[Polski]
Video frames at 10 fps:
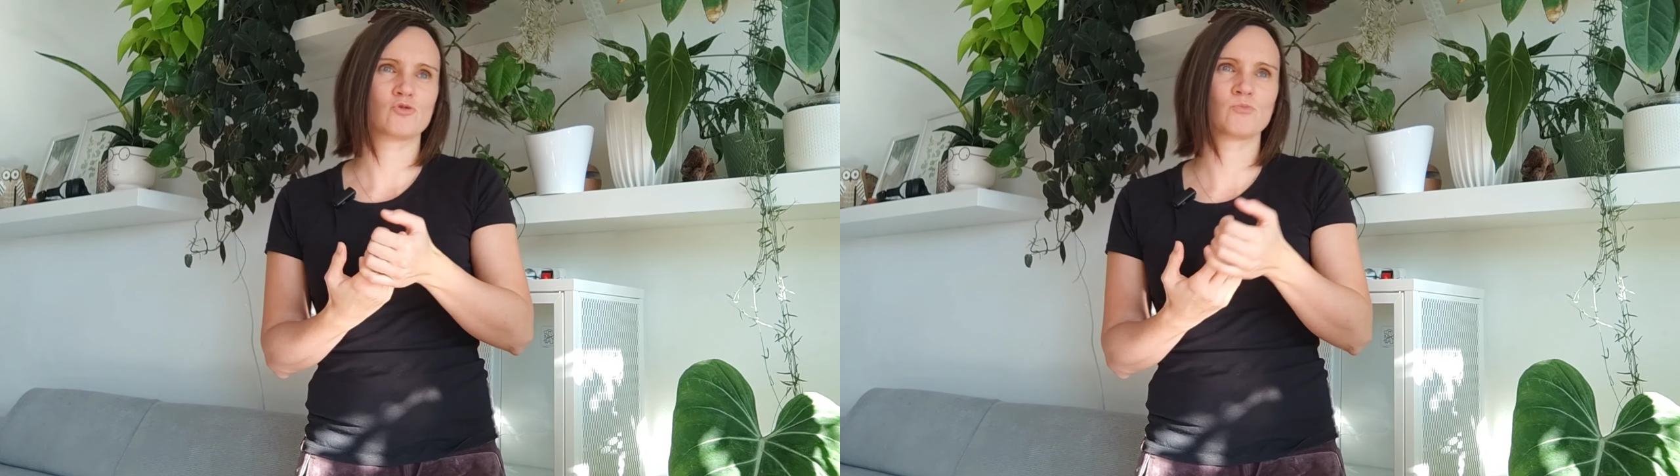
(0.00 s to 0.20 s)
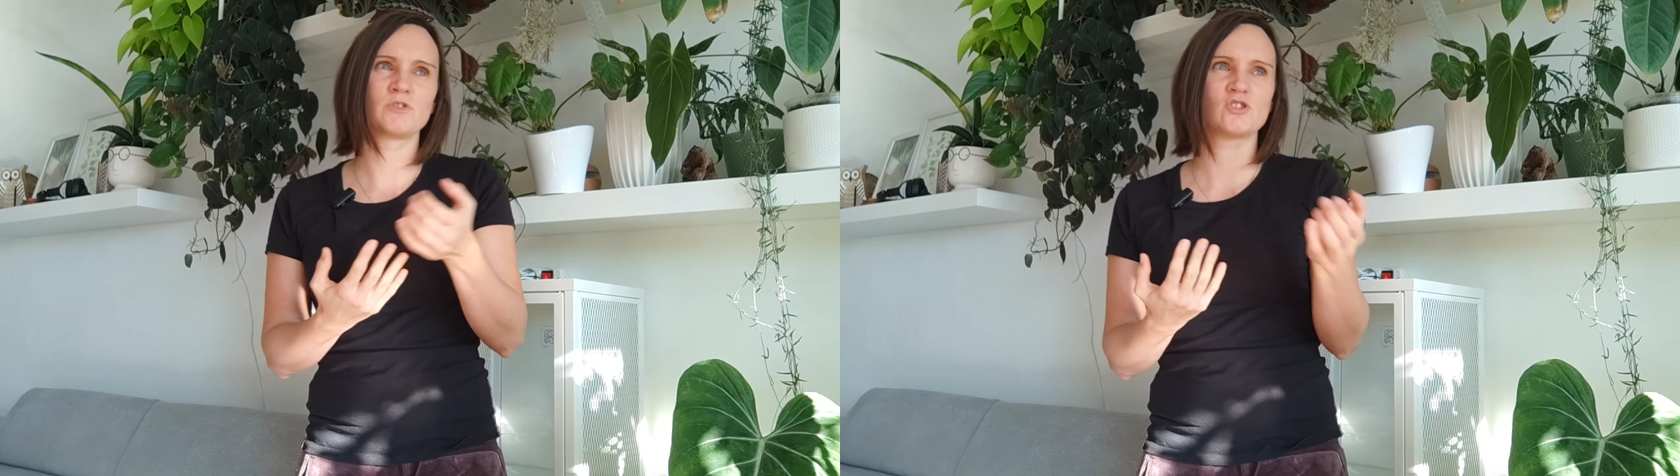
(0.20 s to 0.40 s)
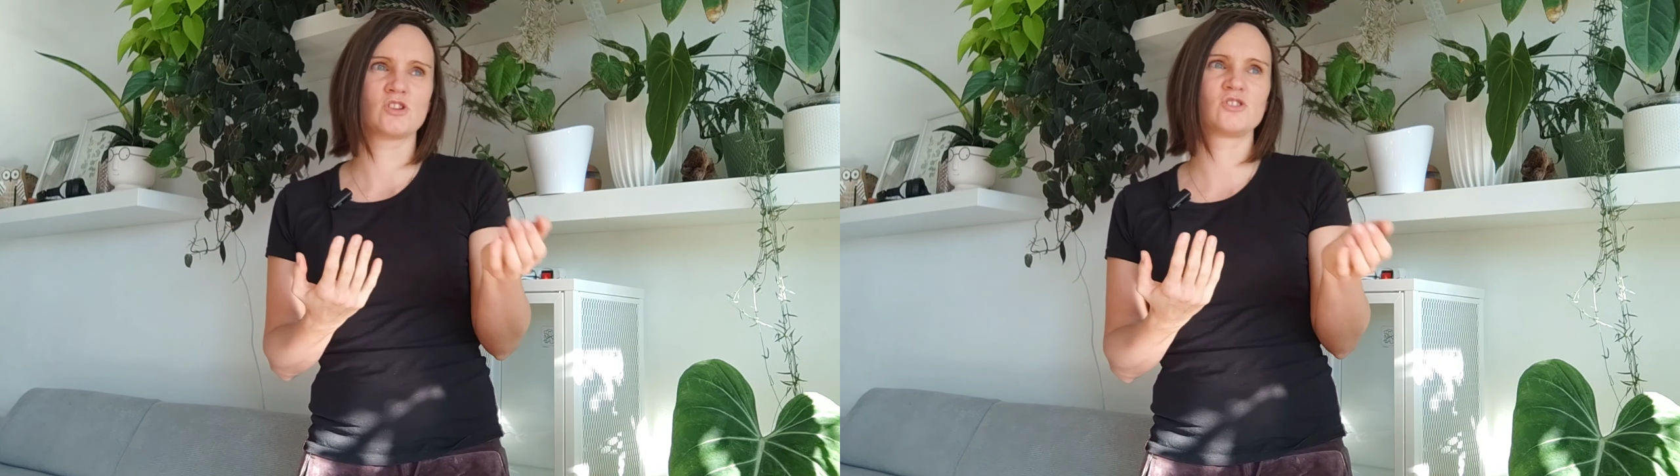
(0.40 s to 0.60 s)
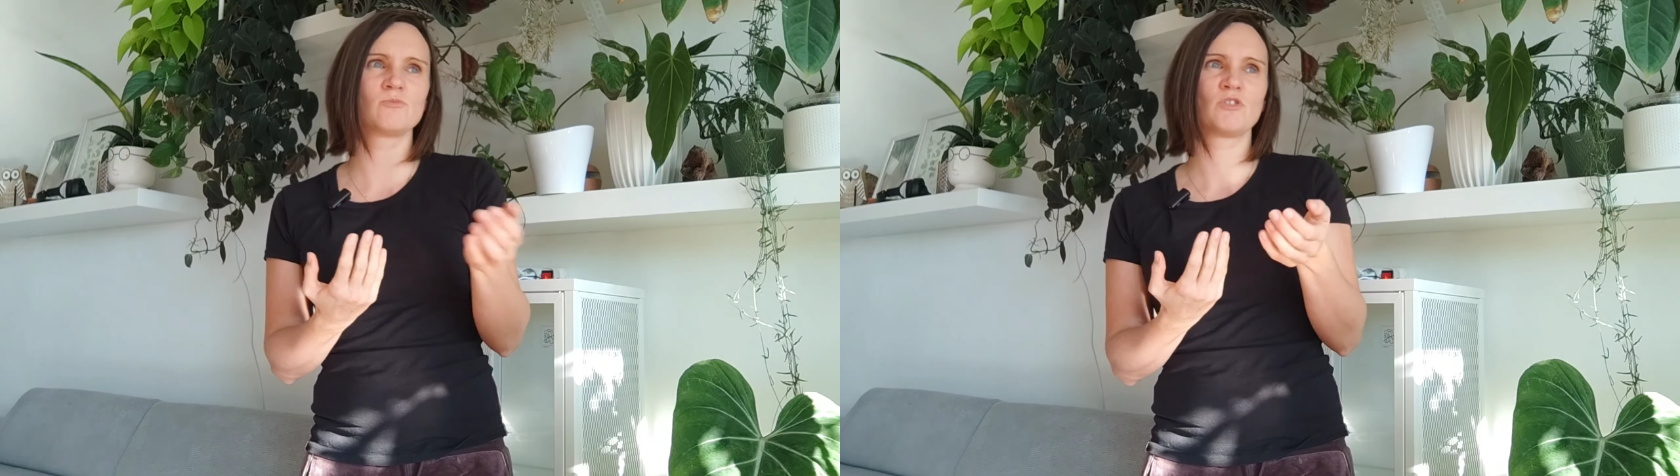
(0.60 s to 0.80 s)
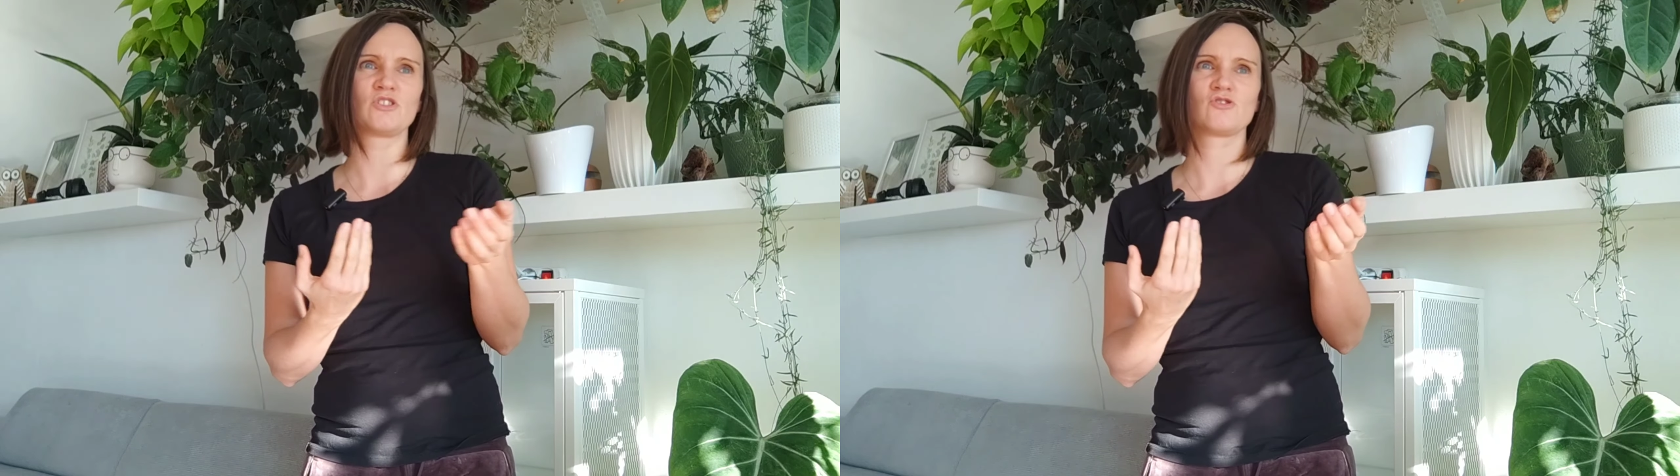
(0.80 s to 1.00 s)
już bliżej
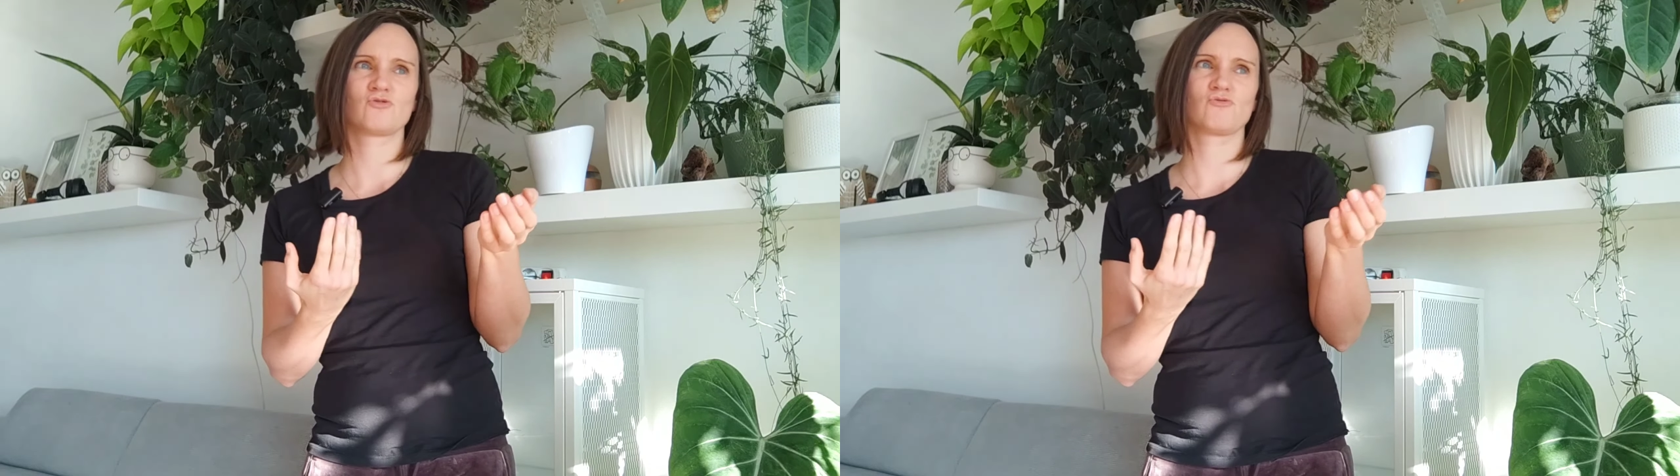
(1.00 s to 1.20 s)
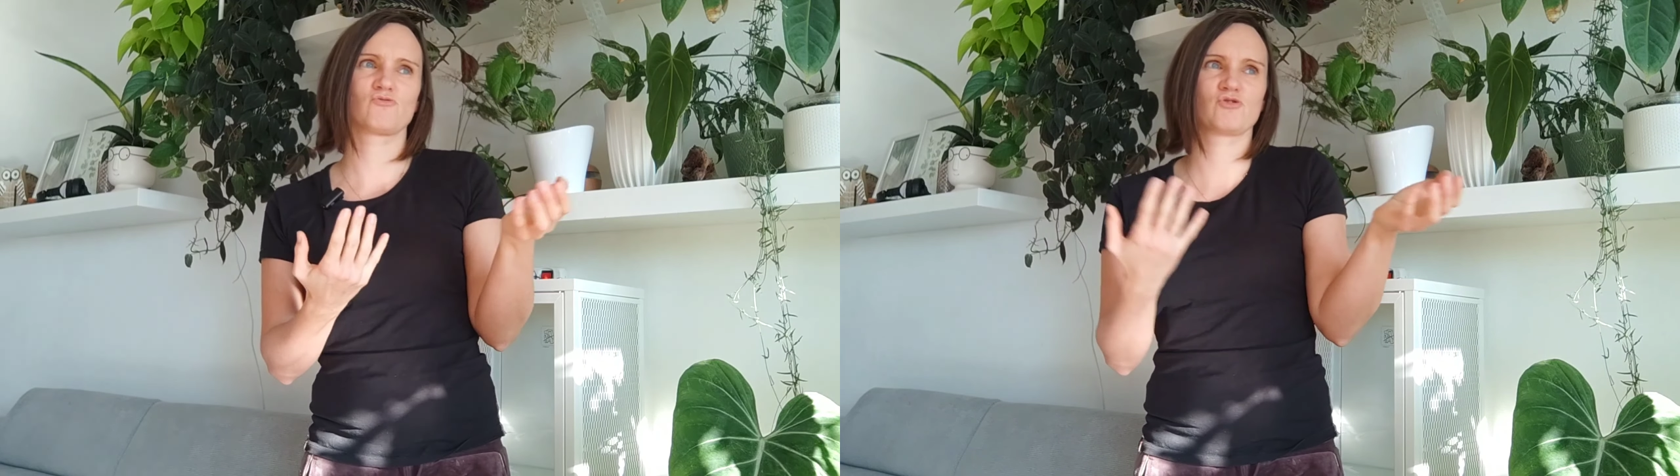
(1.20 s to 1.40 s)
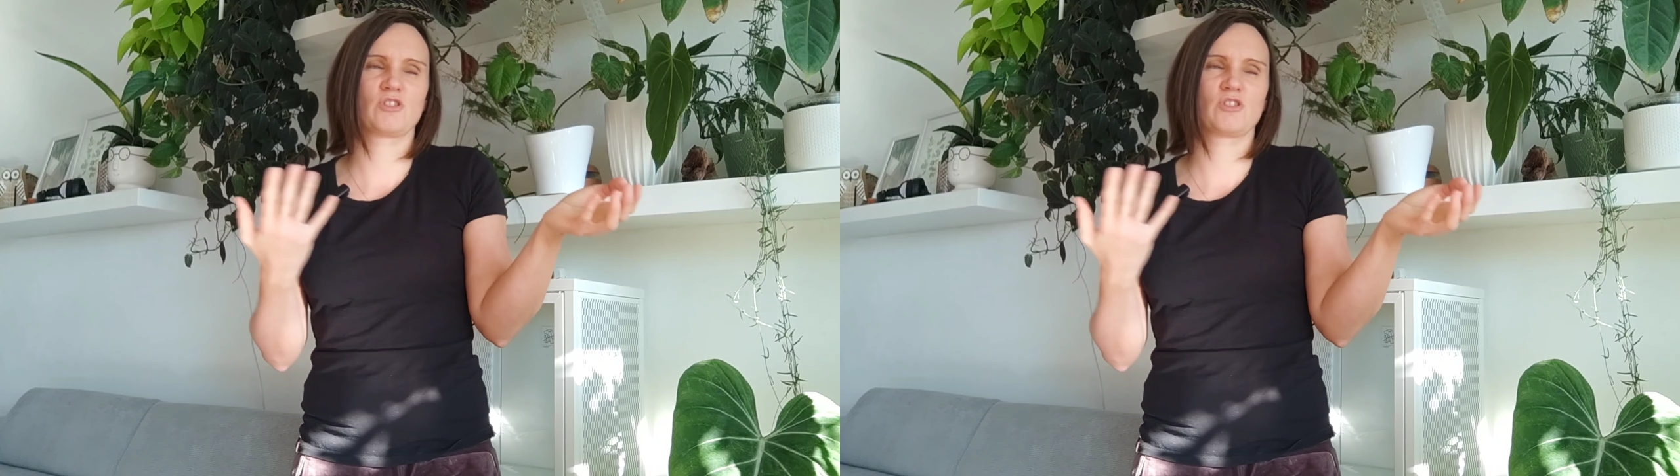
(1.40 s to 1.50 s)
zimy niż